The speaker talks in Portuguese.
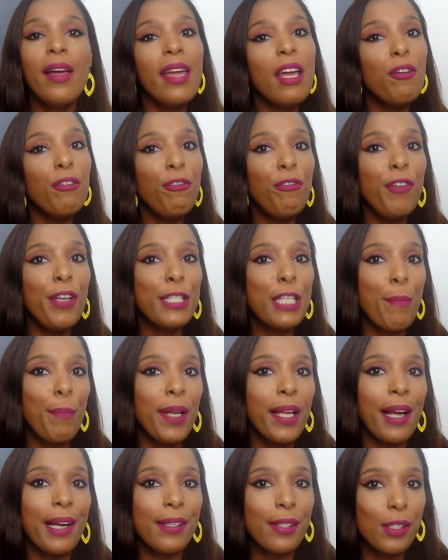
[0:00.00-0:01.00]
eu fiz a
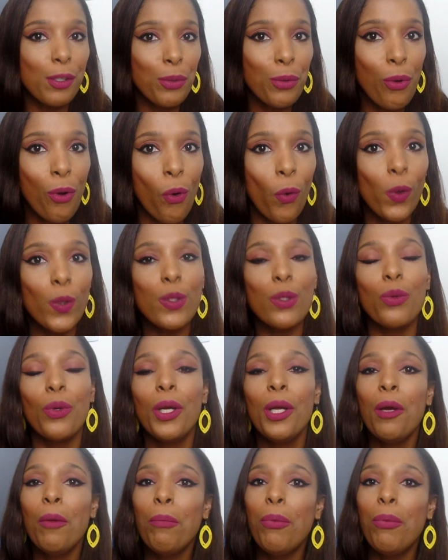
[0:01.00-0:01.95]
aplicação no rosto,